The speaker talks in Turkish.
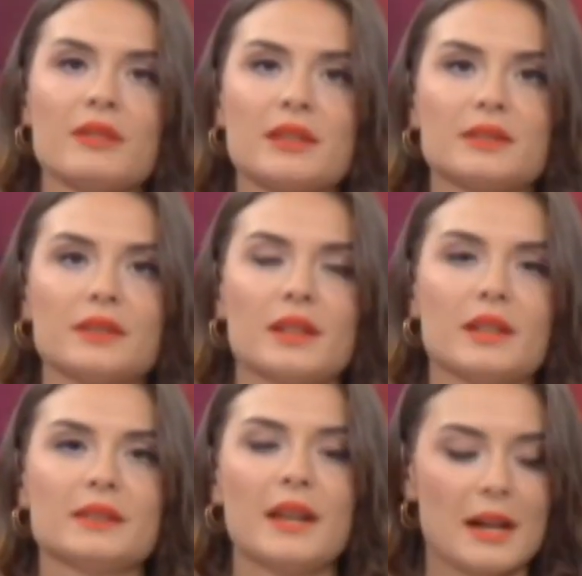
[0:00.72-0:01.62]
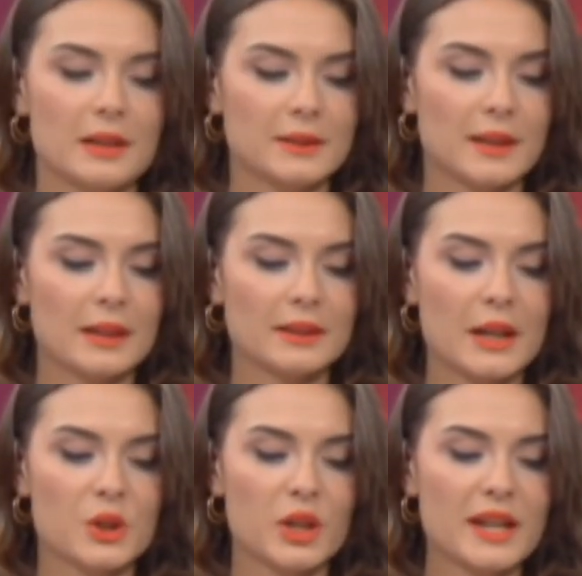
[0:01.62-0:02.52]
Evet e, değerli
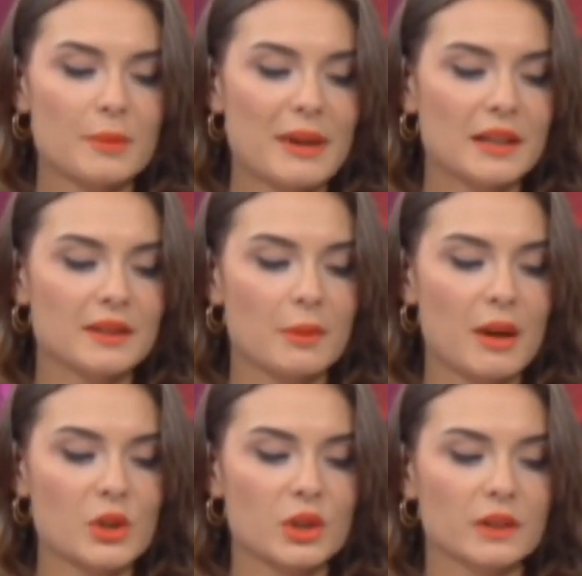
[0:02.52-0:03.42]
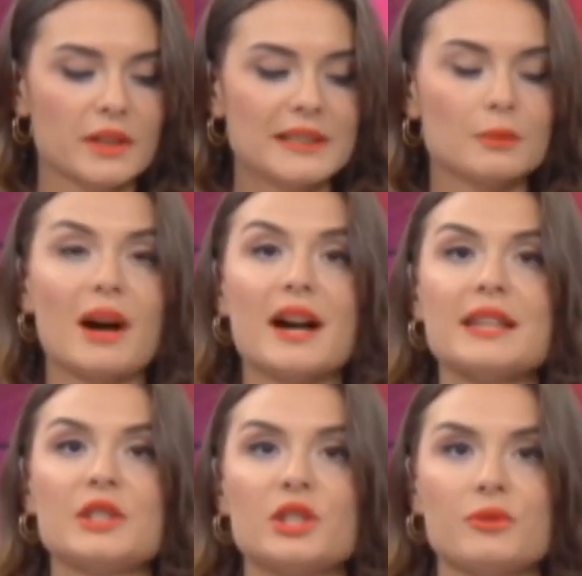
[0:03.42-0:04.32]
izleyenler Çayeli Belediye Başkanı
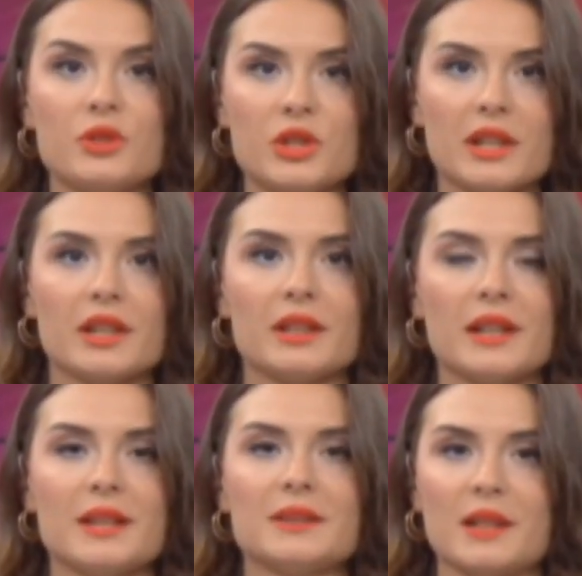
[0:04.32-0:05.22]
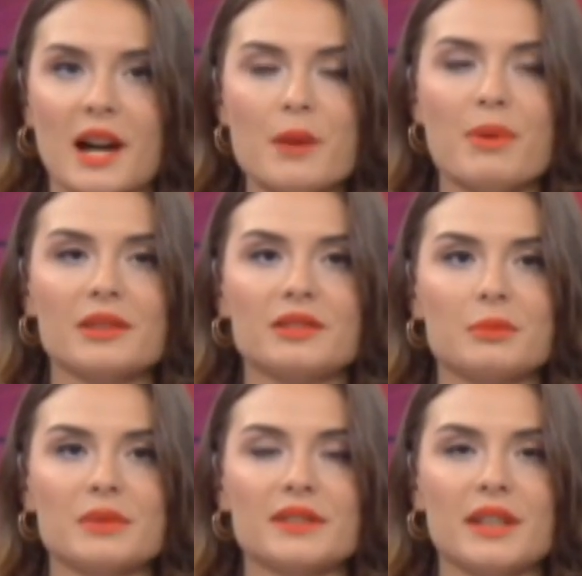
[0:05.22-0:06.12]
İsmail Çiftçi e, Skype
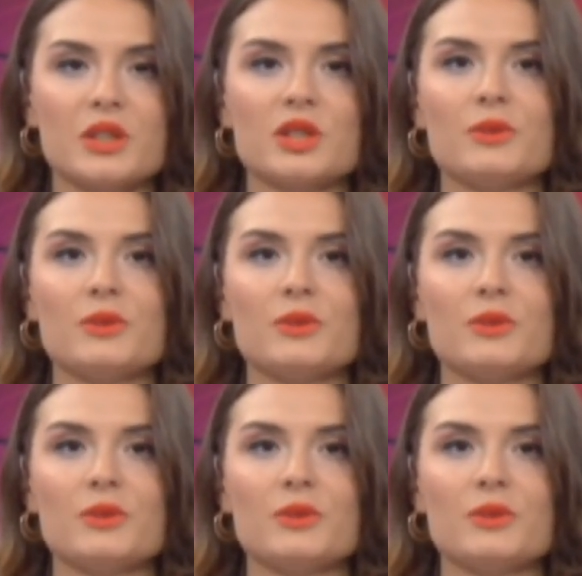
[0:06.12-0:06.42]
hattımızda